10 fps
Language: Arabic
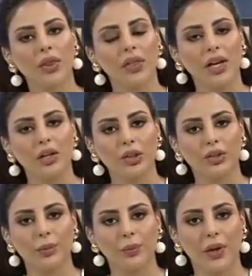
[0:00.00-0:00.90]
وضع
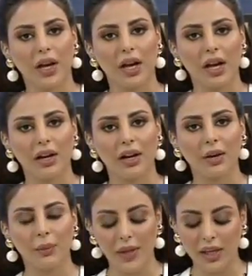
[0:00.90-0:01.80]
الكتب
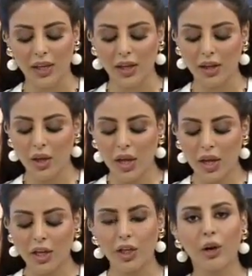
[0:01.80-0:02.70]
الرقمية
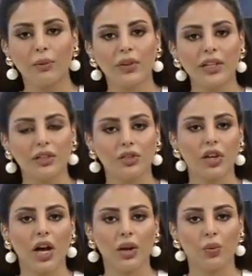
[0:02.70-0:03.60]
اليوم في
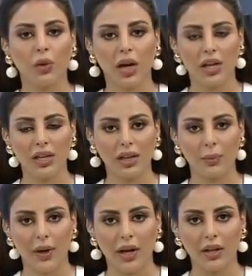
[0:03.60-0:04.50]
الانتشار
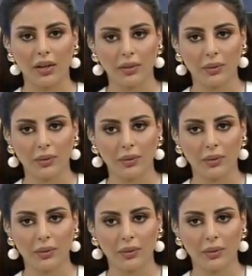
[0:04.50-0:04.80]
والإقبال